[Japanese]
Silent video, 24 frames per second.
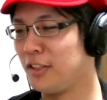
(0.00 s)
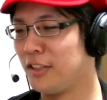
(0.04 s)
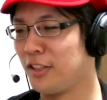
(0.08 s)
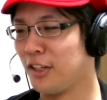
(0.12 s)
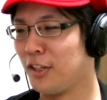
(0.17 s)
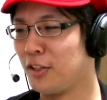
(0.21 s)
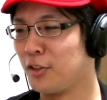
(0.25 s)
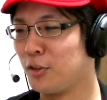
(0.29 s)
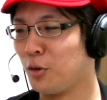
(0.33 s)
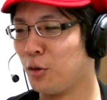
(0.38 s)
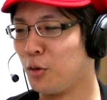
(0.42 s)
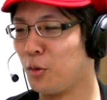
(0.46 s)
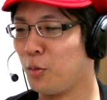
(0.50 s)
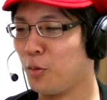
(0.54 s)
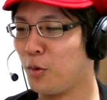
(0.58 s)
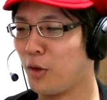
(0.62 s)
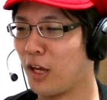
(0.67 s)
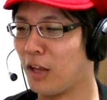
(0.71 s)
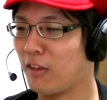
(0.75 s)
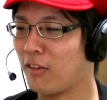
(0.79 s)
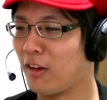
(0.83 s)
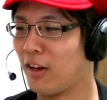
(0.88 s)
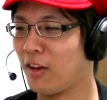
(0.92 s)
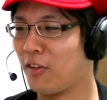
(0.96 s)
代 j ソ o u l b
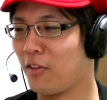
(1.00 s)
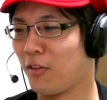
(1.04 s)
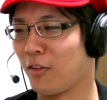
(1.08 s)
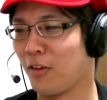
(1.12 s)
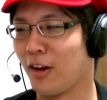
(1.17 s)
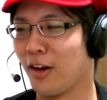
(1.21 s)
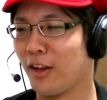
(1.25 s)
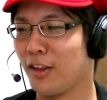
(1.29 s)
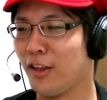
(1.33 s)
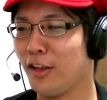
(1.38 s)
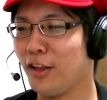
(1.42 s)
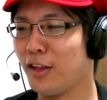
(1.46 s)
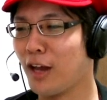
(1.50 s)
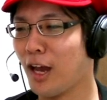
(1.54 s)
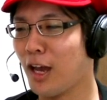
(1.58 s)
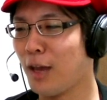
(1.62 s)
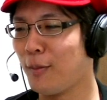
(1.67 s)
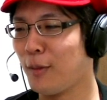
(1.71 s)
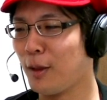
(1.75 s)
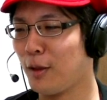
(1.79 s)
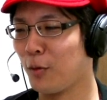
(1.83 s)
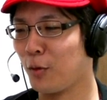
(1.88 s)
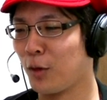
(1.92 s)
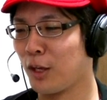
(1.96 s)
r o t h が2
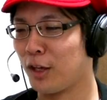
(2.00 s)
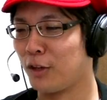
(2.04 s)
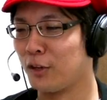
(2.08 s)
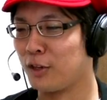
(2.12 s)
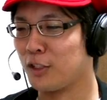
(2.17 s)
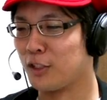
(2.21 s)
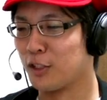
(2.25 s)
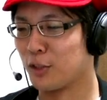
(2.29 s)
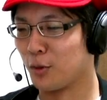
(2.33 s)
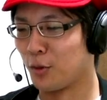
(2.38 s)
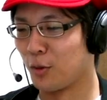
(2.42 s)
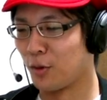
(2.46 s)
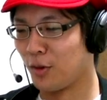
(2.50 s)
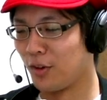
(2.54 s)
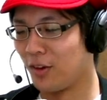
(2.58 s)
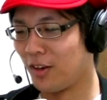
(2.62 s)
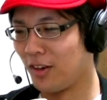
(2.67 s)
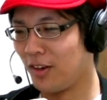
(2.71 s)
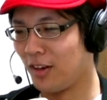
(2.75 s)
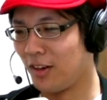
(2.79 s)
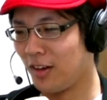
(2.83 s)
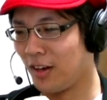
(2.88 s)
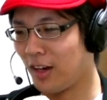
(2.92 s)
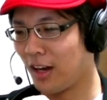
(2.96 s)
代目の菊池を。
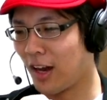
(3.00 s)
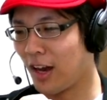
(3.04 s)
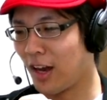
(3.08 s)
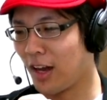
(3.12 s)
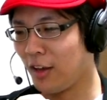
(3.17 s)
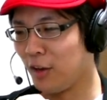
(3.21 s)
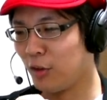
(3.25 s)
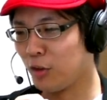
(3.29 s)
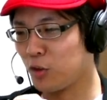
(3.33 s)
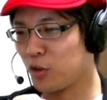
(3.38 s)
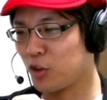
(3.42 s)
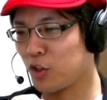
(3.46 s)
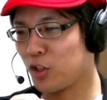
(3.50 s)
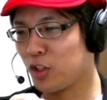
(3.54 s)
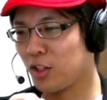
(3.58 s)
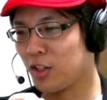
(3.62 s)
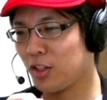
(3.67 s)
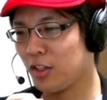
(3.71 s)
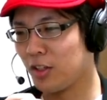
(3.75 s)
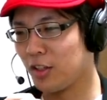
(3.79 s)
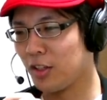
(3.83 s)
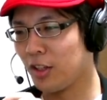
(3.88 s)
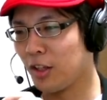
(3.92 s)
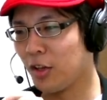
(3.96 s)
はい、よ
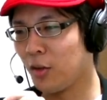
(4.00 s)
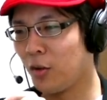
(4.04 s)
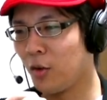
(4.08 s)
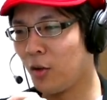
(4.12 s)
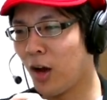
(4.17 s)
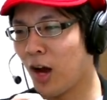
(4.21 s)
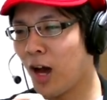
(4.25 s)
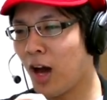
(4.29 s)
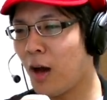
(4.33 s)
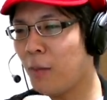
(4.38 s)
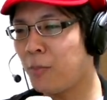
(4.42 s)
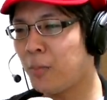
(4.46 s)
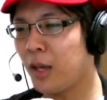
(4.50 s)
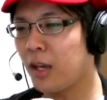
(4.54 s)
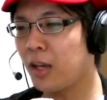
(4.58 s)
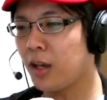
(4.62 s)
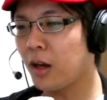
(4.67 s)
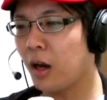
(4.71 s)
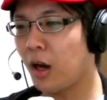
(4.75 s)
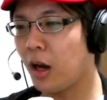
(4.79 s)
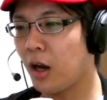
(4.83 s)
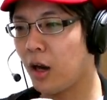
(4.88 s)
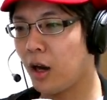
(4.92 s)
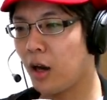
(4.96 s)
し。っていう、あー、
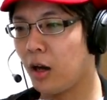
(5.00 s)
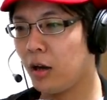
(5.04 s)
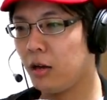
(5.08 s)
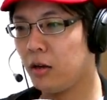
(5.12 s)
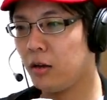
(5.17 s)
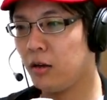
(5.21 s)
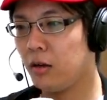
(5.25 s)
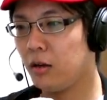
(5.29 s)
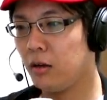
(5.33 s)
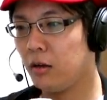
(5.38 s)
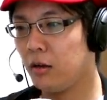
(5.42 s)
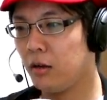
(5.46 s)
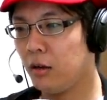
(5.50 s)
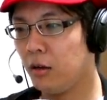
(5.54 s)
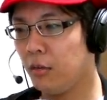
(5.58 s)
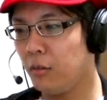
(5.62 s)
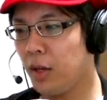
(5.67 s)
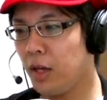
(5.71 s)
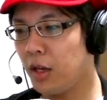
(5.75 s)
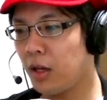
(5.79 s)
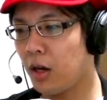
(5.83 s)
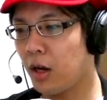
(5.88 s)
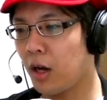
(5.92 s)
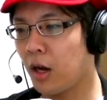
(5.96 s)
ピッカー
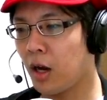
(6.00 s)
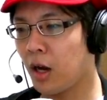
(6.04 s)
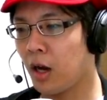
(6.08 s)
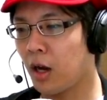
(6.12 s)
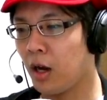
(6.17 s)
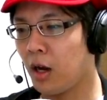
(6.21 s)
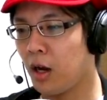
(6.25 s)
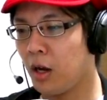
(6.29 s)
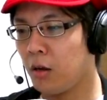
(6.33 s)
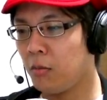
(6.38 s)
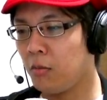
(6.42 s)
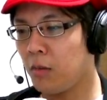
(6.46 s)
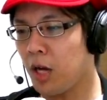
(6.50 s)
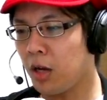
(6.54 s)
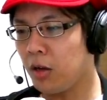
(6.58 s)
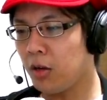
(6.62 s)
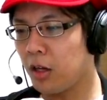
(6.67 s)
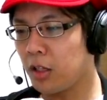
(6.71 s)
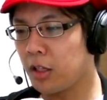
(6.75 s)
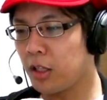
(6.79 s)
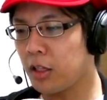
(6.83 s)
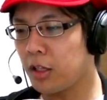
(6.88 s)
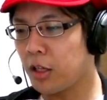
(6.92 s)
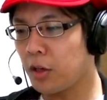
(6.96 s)
ピッカー
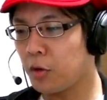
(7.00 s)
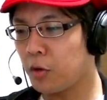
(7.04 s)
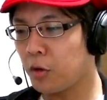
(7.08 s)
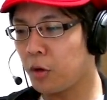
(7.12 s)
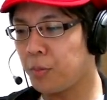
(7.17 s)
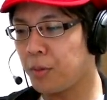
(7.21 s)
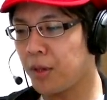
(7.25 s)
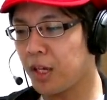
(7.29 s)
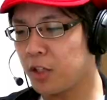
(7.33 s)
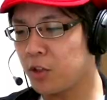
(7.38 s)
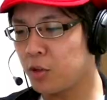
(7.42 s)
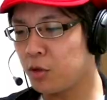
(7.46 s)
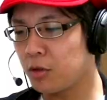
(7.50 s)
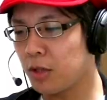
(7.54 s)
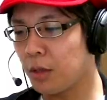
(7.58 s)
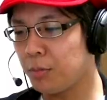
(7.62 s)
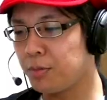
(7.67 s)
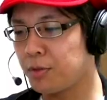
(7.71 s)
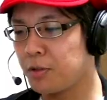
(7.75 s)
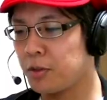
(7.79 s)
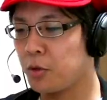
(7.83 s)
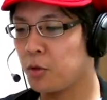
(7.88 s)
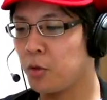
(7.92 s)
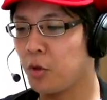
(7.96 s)
マークが出ている時ピカチュウを
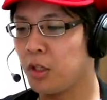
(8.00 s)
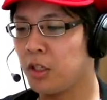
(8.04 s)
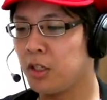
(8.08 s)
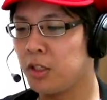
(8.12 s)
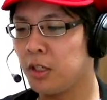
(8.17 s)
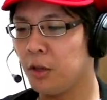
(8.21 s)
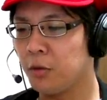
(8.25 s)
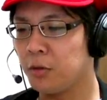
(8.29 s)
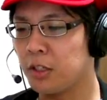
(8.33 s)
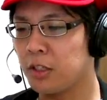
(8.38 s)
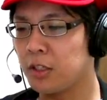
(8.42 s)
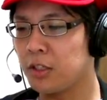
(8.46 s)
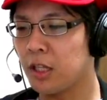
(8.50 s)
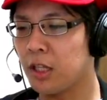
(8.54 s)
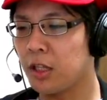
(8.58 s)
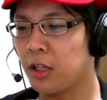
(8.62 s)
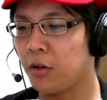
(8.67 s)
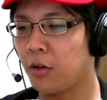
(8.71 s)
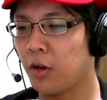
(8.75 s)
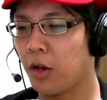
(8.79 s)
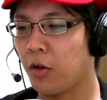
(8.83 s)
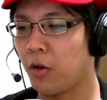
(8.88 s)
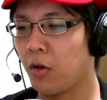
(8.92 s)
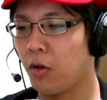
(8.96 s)
タップすると育成を手伝っ
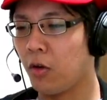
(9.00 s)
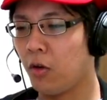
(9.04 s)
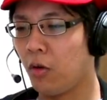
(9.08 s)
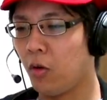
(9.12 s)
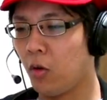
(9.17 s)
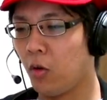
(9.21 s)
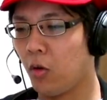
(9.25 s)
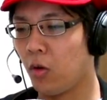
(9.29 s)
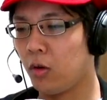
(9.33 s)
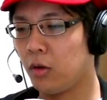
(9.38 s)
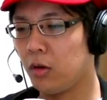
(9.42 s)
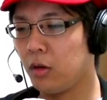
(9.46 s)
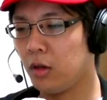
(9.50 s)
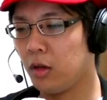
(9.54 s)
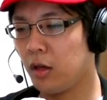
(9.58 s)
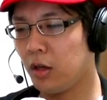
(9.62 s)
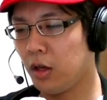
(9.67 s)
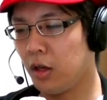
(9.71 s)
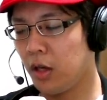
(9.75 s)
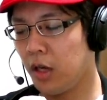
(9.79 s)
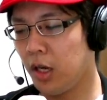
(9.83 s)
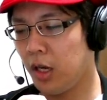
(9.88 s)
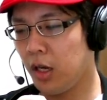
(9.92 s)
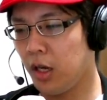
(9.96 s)
てくれる。おう。
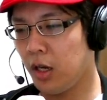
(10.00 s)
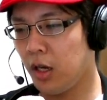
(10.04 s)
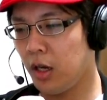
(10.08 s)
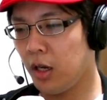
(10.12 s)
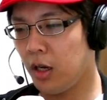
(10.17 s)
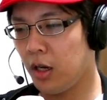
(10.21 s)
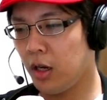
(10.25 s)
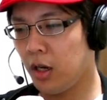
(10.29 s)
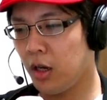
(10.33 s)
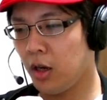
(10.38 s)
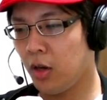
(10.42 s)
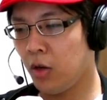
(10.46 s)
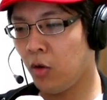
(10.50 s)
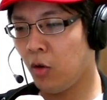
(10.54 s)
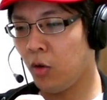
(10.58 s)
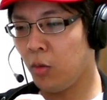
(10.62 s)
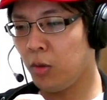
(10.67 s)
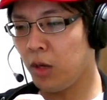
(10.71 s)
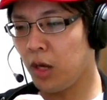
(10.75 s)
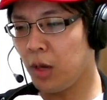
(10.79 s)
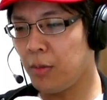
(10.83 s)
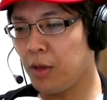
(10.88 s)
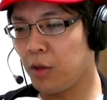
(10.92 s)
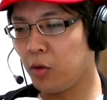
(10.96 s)
えー、
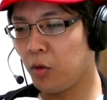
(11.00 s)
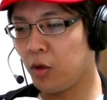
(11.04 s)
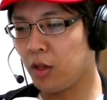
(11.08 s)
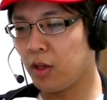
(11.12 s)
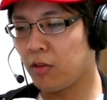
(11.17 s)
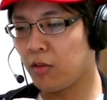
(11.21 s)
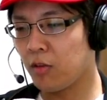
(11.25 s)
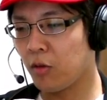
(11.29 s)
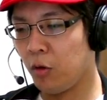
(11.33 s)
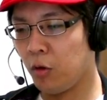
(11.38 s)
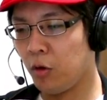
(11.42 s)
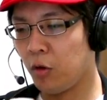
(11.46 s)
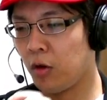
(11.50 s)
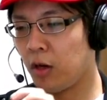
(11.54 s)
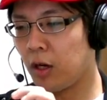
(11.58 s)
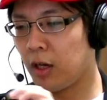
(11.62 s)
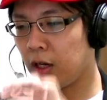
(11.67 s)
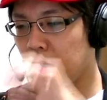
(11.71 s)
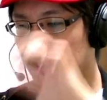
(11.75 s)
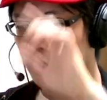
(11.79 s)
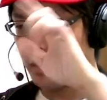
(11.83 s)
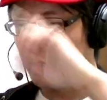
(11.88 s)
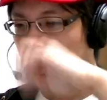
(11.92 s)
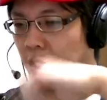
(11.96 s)
ホーム画面のいけすを
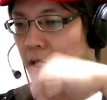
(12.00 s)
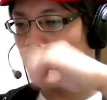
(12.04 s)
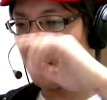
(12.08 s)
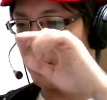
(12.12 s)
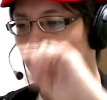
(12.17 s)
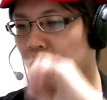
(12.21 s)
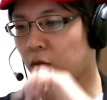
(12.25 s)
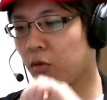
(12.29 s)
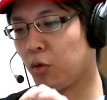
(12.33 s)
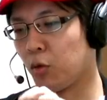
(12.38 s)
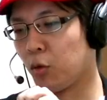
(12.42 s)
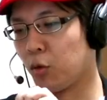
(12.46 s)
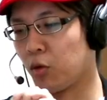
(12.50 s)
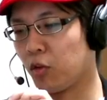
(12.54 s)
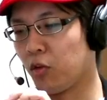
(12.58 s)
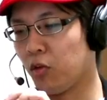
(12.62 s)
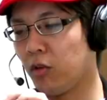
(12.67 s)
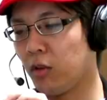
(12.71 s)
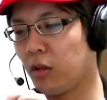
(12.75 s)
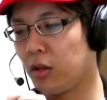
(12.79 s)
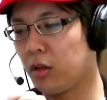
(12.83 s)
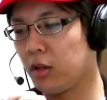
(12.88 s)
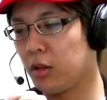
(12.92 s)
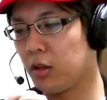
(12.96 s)
縦にスクロール
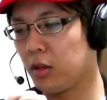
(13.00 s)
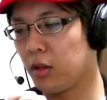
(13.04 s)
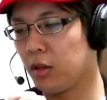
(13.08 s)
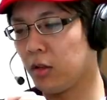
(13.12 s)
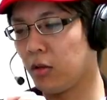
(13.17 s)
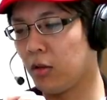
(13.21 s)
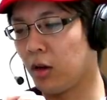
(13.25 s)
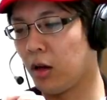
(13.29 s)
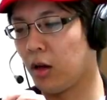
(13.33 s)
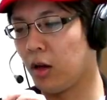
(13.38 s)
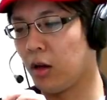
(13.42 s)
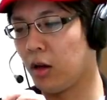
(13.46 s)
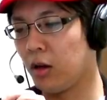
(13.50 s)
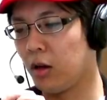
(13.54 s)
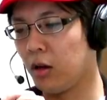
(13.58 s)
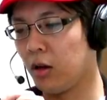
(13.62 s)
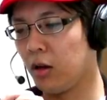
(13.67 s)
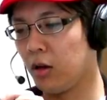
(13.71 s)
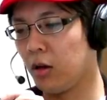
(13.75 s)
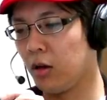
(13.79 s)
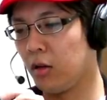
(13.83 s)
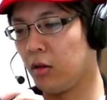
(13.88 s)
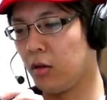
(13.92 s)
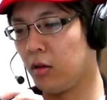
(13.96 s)
してね。は
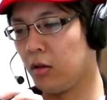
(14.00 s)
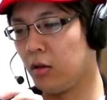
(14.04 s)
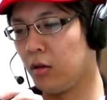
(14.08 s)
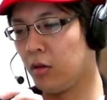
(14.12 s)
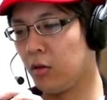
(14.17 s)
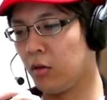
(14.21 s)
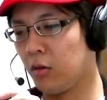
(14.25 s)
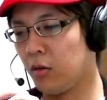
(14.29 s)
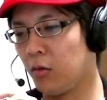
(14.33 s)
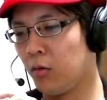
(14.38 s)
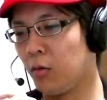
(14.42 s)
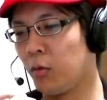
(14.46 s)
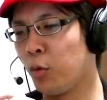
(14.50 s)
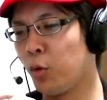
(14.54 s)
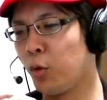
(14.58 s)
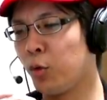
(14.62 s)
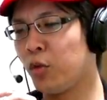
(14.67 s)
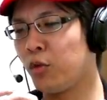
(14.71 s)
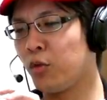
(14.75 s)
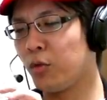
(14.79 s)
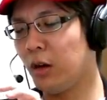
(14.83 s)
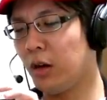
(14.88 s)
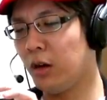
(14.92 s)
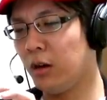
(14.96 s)
い。
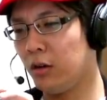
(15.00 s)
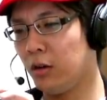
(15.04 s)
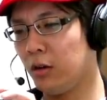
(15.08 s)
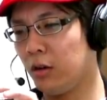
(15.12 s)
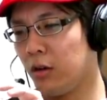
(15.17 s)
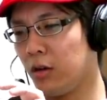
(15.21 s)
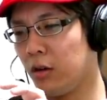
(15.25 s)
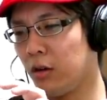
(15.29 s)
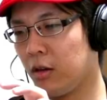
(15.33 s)
こいつは